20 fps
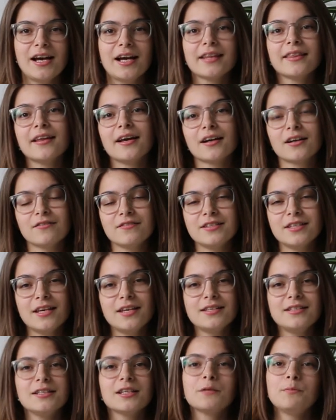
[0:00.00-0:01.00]
однако
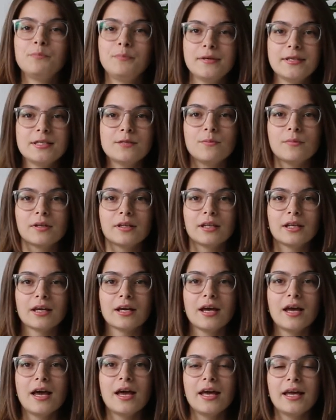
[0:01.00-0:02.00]
все из них письменные.